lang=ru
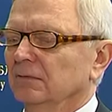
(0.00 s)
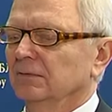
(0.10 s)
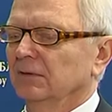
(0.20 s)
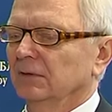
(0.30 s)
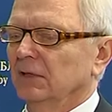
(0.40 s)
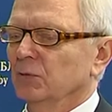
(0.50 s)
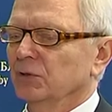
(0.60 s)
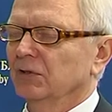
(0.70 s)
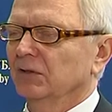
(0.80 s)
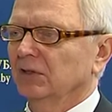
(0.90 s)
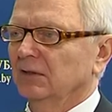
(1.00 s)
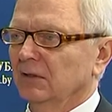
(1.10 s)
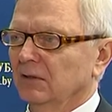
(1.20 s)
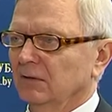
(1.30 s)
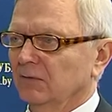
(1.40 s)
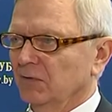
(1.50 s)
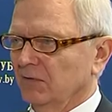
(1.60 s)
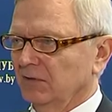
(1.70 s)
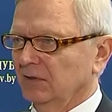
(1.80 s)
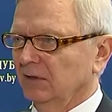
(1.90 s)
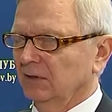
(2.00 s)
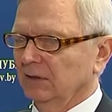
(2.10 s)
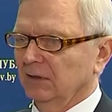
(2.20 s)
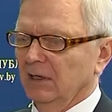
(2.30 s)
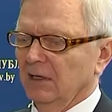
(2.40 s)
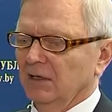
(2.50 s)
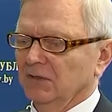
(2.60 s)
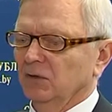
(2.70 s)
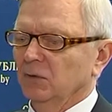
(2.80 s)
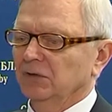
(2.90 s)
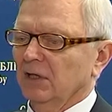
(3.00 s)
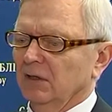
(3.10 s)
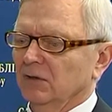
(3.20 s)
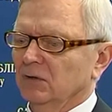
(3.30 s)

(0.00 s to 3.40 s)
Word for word: в научных центрах, в университетах, с одной стороны.